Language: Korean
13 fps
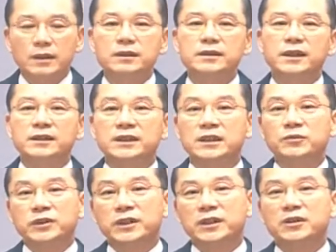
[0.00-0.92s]
제가
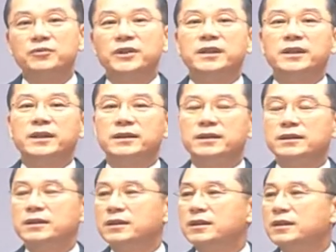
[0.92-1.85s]
지금부터 여러분에게
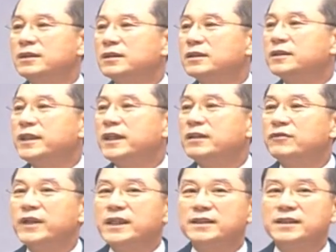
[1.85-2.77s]
그 Ten
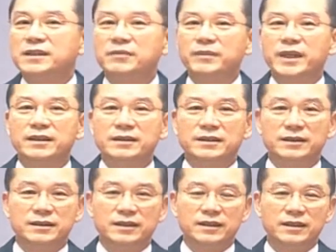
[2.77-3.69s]
Righteous Men